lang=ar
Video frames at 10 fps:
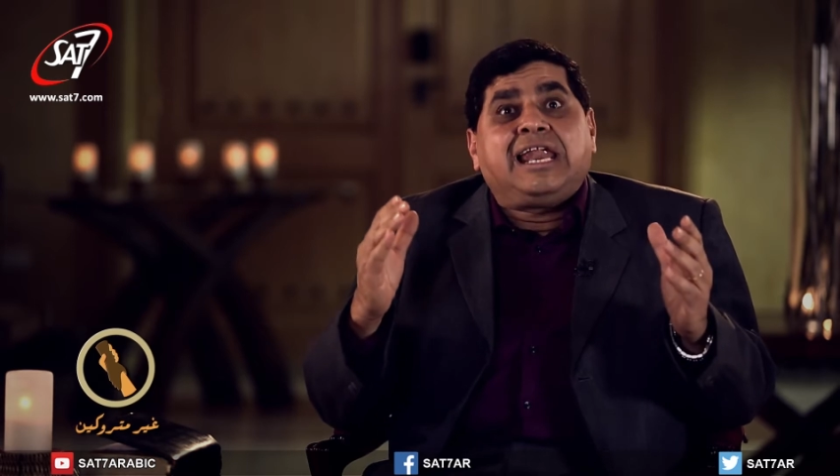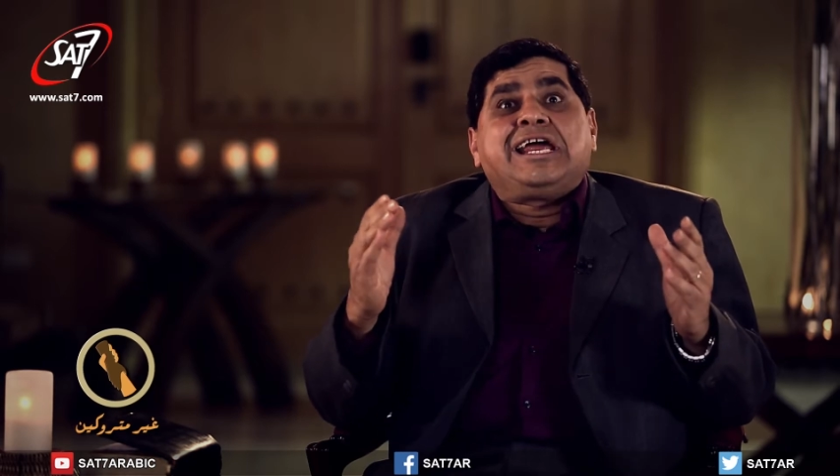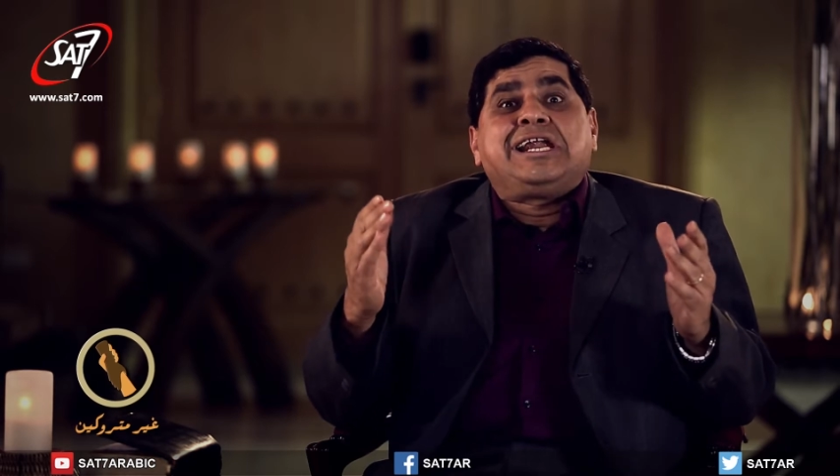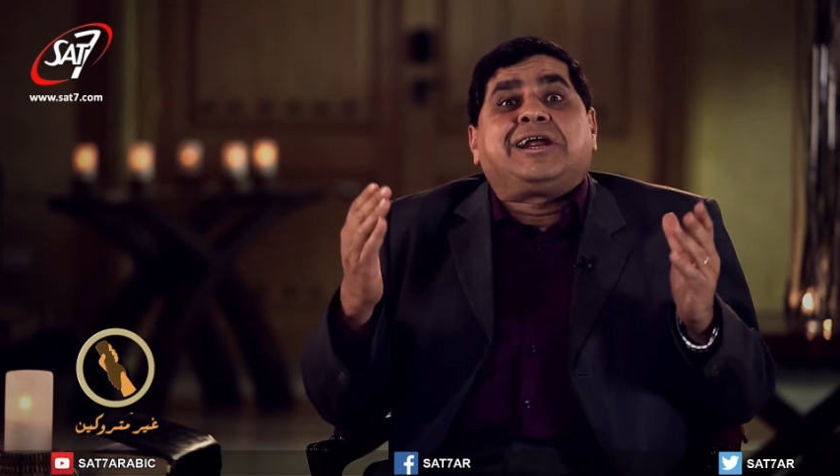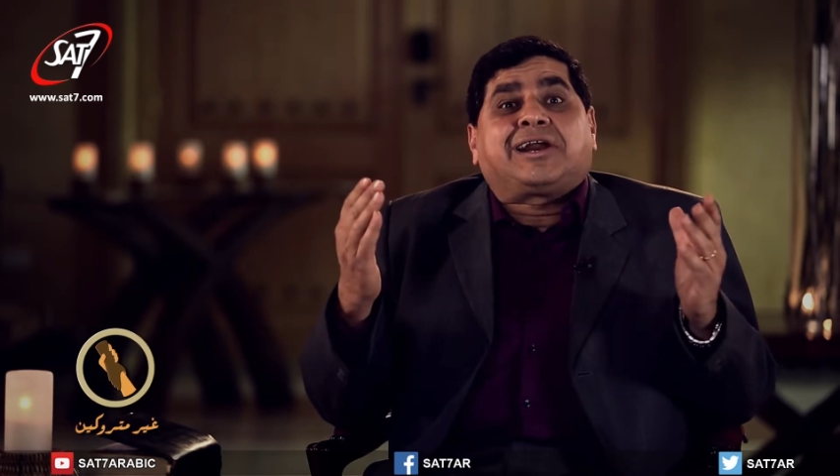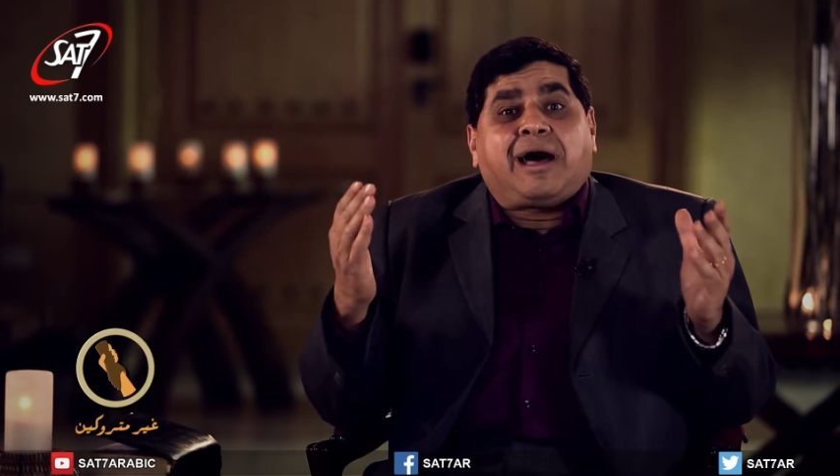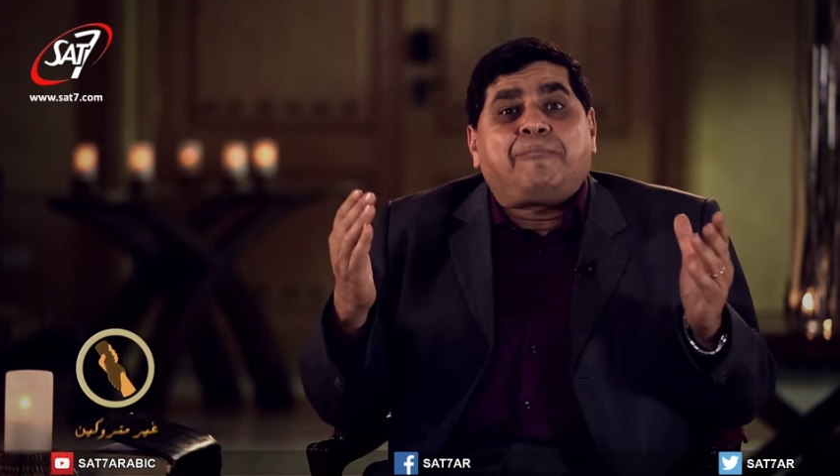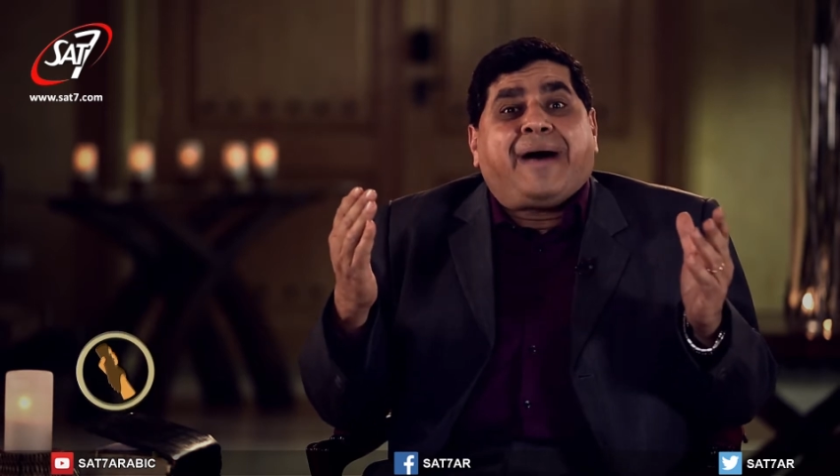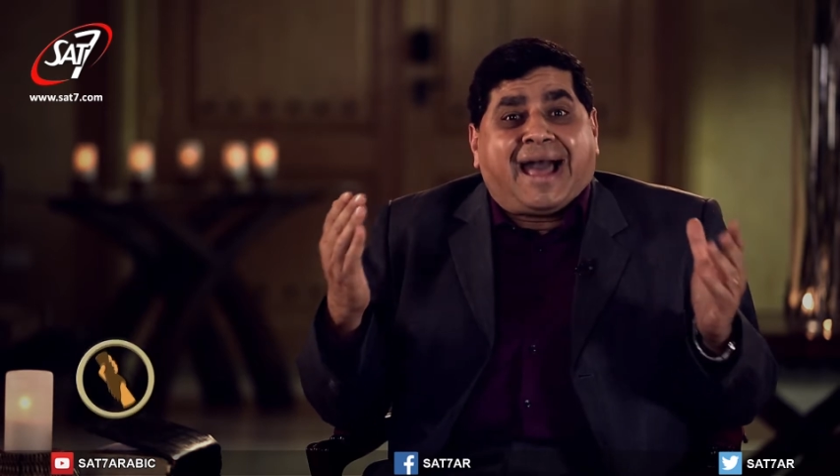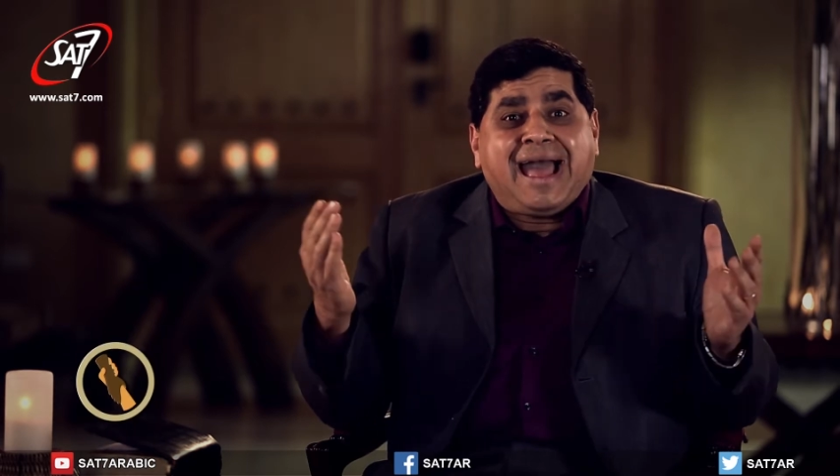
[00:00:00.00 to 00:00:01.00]
لأن
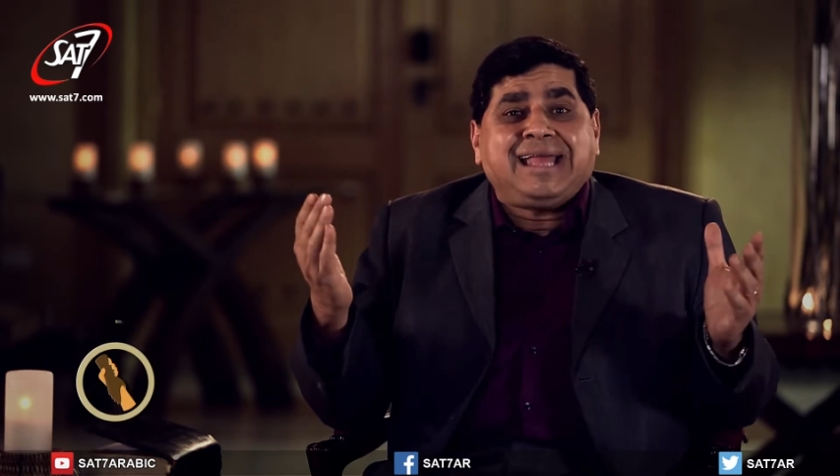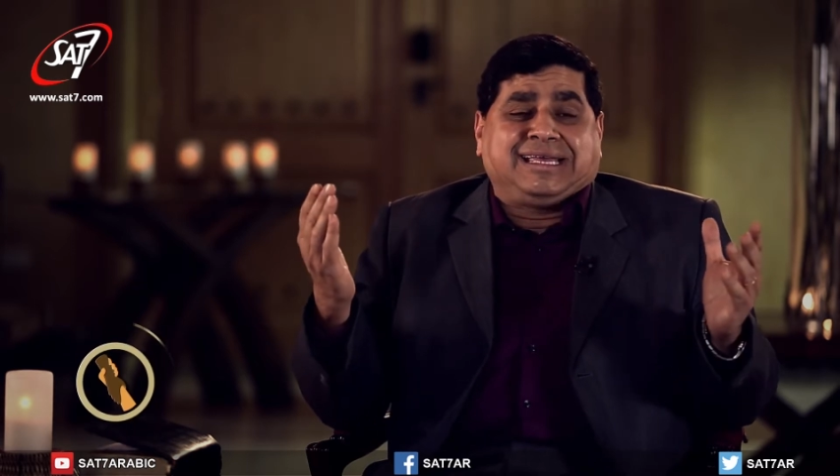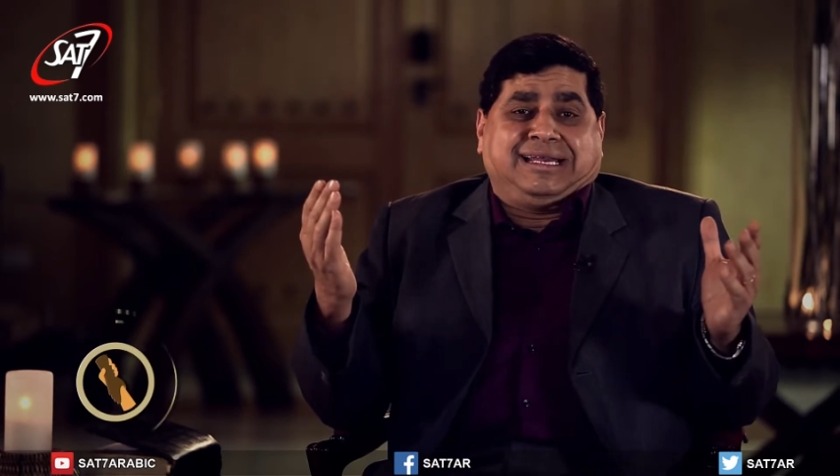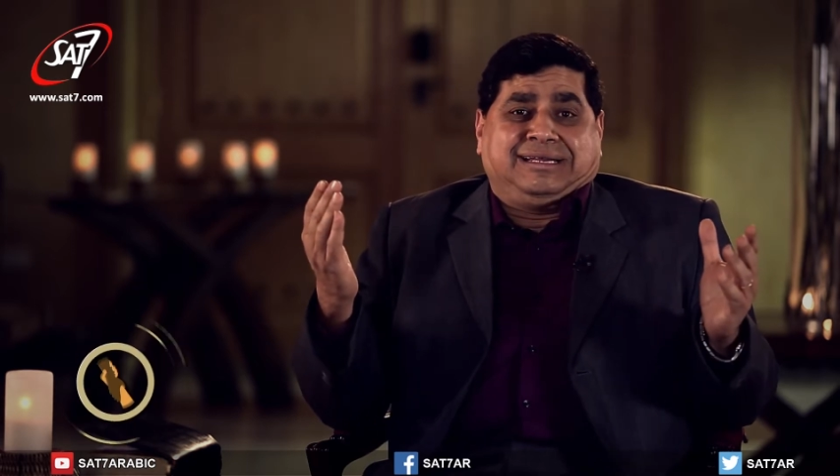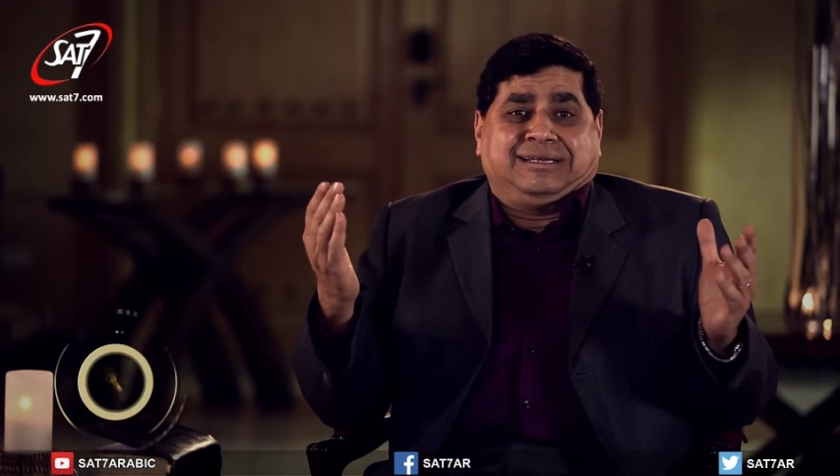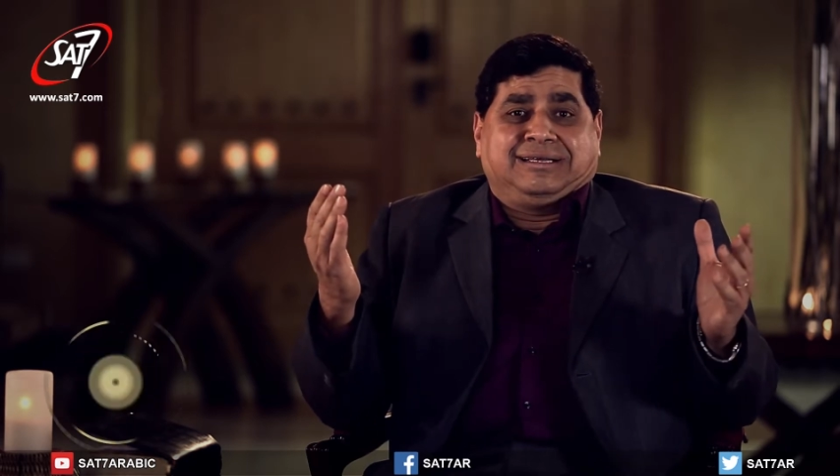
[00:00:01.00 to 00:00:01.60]
الرب عادل